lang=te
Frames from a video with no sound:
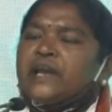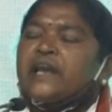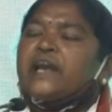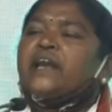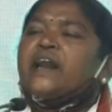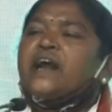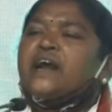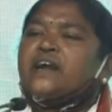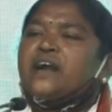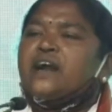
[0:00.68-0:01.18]

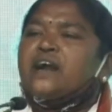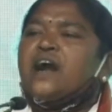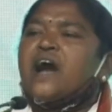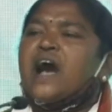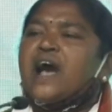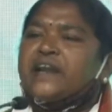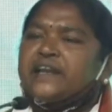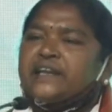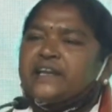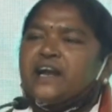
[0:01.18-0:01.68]
ఏ
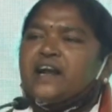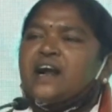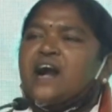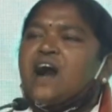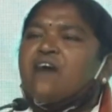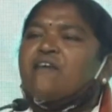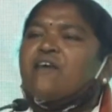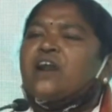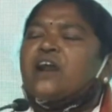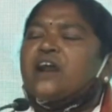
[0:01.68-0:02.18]
రకంగా ఐక్యం
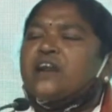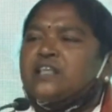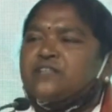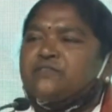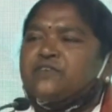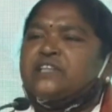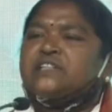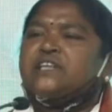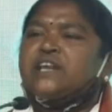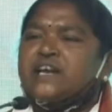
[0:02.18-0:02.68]

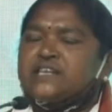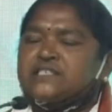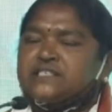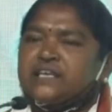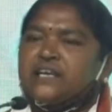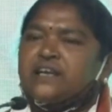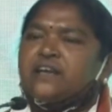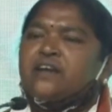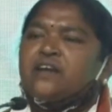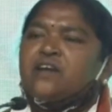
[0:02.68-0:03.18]
కావాలనేది
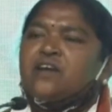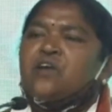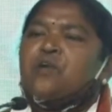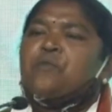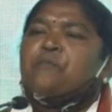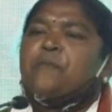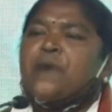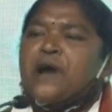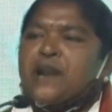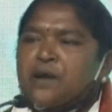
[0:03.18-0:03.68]
వదిలేసి
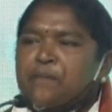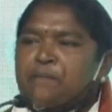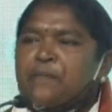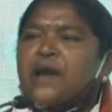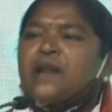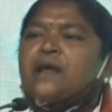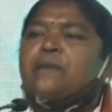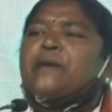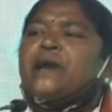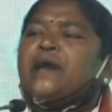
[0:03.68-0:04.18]
మనం
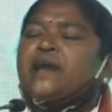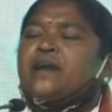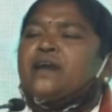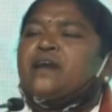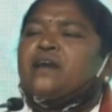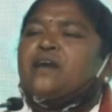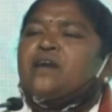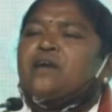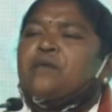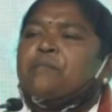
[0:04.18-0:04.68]
మనమే
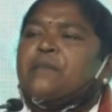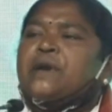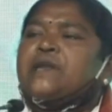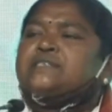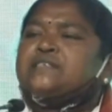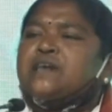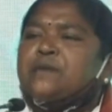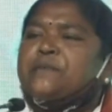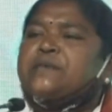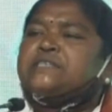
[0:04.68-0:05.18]

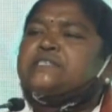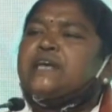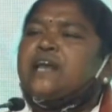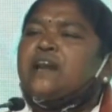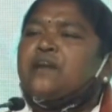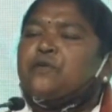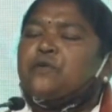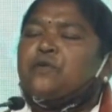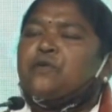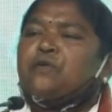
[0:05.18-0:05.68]
మన
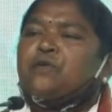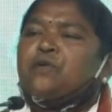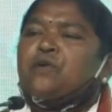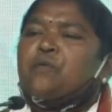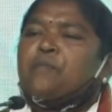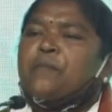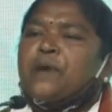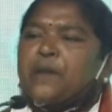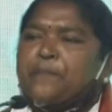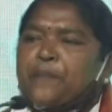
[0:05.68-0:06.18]
సమస్యలను
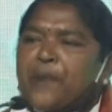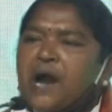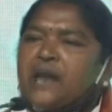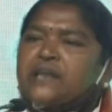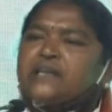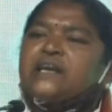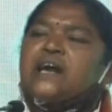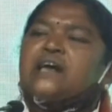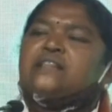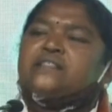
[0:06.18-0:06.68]
మన
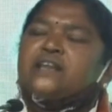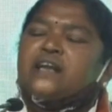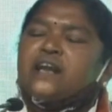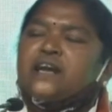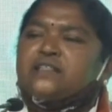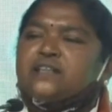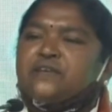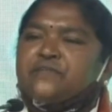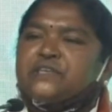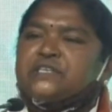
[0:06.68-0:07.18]
పార్టీ
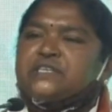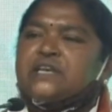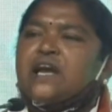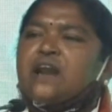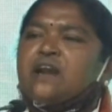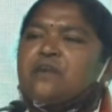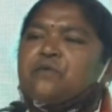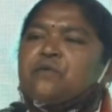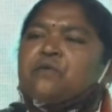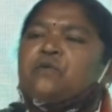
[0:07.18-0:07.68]
అంతర్గత
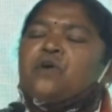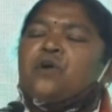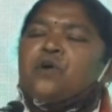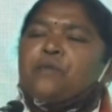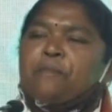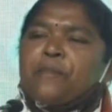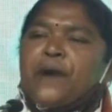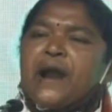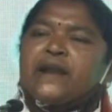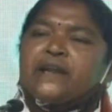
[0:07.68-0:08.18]
విషయాలను
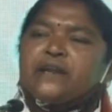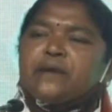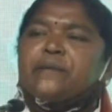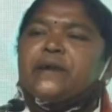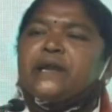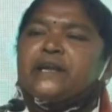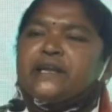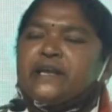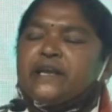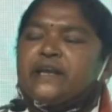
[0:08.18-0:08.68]

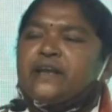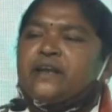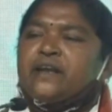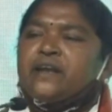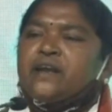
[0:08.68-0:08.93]
బయటపెట్టి